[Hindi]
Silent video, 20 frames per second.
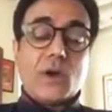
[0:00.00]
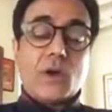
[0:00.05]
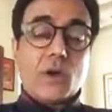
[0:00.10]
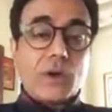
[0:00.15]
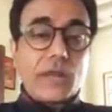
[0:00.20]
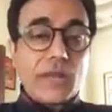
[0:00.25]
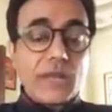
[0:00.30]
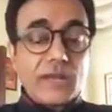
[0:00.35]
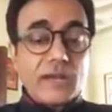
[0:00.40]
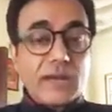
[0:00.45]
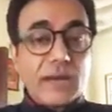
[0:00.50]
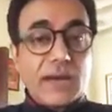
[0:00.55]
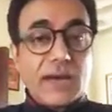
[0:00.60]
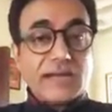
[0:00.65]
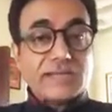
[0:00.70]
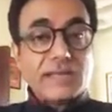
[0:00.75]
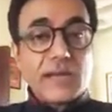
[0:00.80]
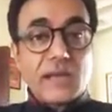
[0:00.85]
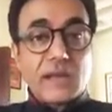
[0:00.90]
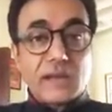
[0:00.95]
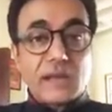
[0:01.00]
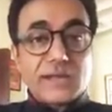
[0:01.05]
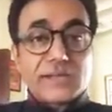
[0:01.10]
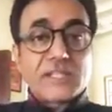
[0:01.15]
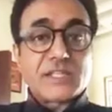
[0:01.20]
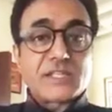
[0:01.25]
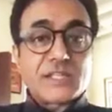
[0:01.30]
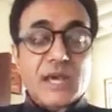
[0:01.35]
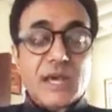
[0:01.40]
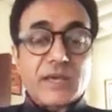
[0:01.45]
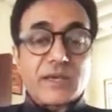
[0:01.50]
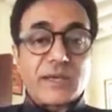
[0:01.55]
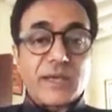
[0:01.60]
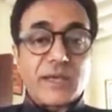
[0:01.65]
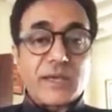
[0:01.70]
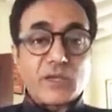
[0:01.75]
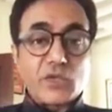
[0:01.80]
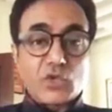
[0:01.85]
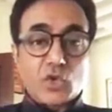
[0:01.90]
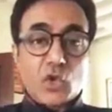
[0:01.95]
और एक ऐसा रथ
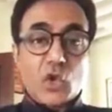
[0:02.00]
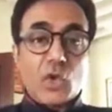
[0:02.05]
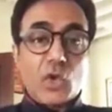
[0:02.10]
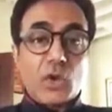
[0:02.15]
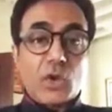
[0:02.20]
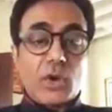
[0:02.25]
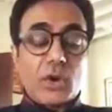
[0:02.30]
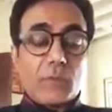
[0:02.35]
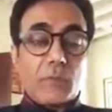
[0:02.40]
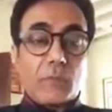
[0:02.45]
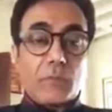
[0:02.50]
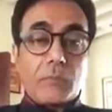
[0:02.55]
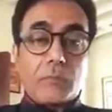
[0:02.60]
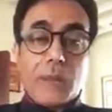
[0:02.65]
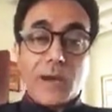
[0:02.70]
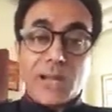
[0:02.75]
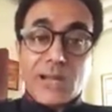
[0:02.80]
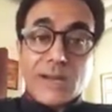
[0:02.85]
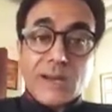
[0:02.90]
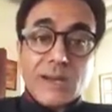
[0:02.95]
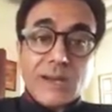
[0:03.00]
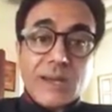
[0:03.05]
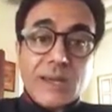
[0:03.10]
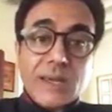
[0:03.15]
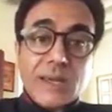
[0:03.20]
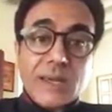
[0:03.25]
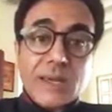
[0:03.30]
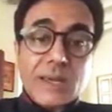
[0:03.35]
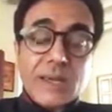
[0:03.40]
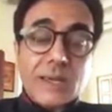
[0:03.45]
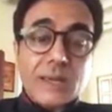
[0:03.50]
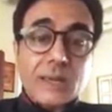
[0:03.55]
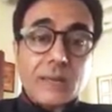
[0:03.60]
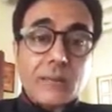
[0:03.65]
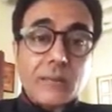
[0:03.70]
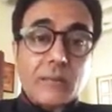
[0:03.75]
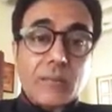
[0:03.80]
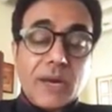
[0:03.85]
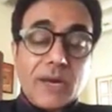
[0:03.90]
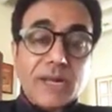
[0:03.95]
चाहिए जो मन के
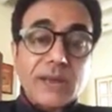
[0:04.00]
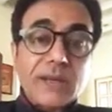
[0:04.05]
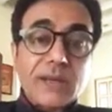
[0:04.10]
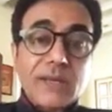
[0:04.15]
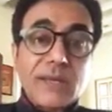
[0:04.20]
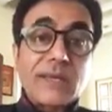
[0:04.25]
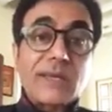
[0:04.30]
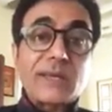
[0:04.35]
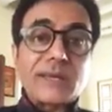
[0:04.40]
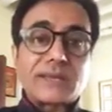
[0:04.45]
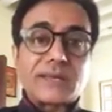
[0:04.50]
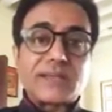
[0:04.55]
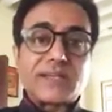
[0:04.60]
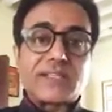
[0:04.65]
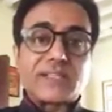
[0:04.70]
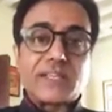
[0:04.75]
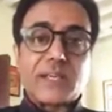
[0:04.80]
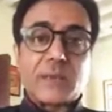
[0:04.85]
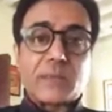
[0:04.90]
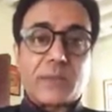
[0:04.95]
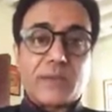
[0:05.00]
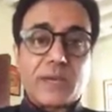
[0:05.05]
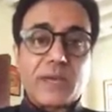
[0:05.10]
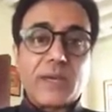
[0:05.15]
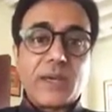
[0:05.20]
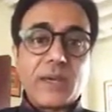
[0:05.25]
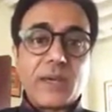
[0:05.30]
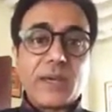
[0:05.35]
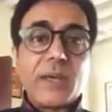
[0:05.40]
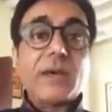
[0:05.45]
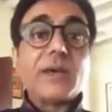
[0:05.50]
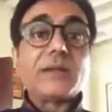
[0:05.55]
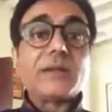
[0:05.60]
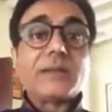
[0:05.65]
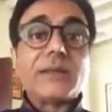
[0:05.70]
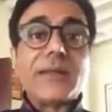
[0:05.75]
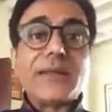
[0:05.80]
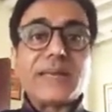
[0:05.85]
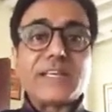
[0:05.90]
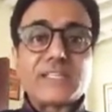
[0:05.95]
मन की गति से भी
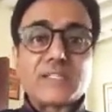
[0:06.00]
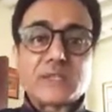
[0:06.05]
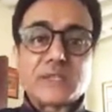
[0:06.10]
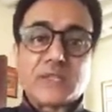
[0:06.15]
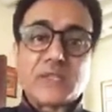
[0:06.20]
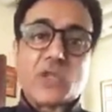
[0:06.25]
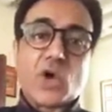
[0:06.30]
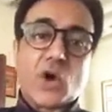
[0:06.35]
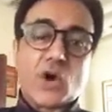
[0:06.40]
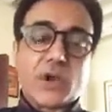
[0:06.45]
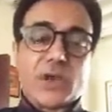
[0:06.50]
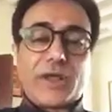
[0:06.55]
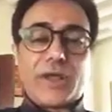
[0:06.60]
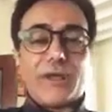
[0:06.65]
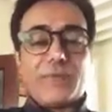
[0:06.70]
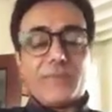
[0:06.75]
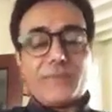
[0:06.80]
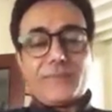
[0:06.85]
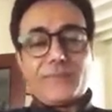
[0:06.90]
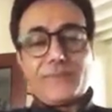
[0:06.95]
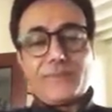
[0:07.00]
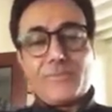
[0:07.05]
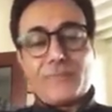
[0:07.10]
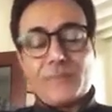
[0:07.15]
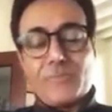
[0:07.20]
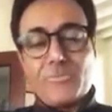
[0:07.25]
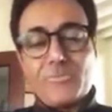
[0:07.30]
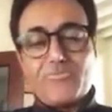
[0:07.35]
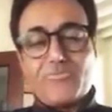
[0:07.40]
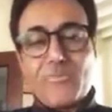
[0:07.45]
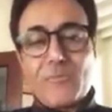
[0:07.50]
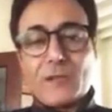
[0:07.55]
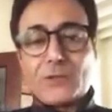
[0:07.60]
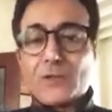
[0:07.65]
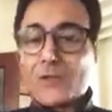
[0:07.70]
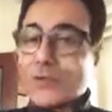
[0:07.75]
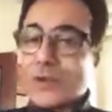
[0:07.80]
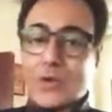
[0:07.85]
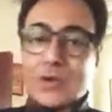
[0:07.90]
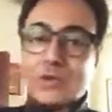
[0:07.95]
तेज दौड़े
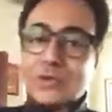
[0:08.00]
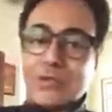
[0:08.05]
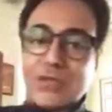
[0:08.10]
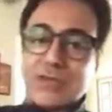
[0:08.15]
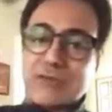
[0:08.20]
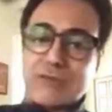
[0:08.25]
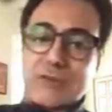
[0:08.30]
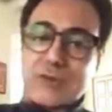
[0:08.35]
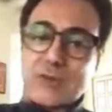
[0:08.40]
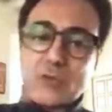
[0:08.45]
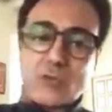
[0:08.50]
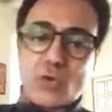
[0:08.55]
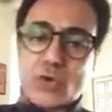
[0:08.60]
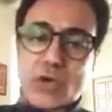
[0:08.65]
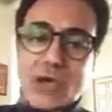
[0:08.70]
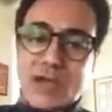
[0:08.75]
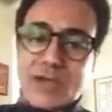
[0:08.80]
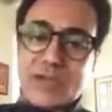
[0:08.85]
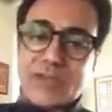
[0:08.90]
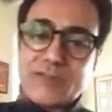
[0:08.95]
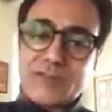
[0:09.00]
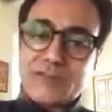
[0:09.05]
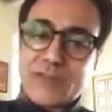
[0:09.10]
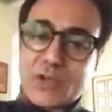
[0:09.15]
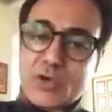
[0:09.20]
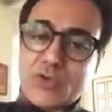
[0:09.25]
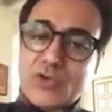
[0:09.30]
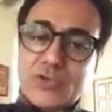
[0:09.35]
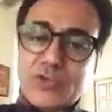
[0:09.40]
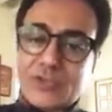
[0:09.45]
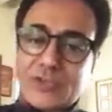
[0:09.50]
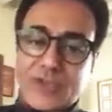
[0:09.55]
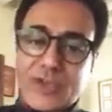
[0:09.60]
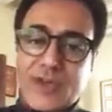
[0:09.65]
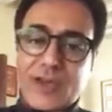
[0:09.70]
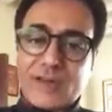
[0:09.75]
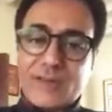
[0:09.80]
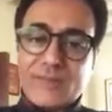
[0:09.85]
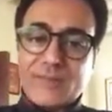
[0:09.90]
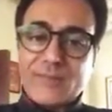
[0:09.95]
तो वरुण देव ने उनको गांडीव धनुष
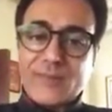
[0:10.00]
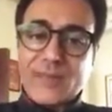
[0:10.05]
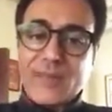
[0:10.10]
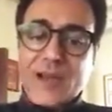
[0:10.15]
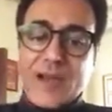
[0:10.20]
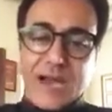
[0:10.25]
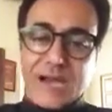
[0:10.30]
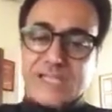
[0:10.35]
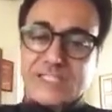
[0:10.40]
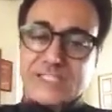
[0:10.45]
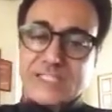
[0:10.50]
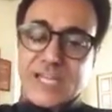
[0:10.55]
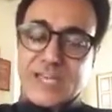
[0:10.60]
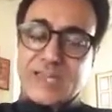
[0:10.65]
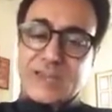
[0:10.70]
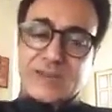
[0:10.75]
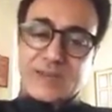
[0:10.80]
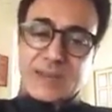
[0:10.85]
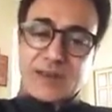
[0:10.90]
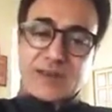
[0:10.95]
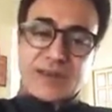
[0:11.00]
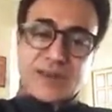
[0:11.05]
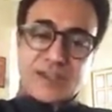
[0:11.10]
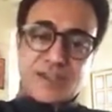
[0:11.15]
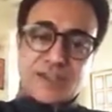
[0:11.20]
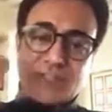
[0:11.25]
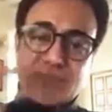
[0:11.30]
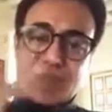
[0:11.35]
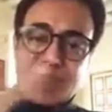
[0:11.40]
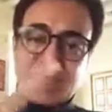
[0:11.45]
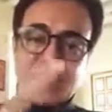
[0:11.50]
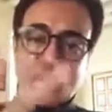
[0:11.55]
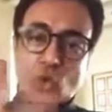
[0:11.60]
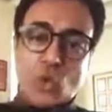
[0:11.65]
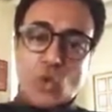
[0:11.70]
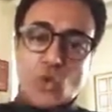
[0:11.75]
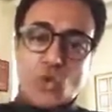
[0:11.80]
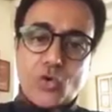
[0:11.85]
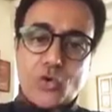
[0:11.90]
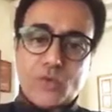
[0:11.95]
दिया अक्षय तर्कश दिए
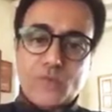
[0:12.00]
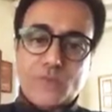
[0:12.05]
दो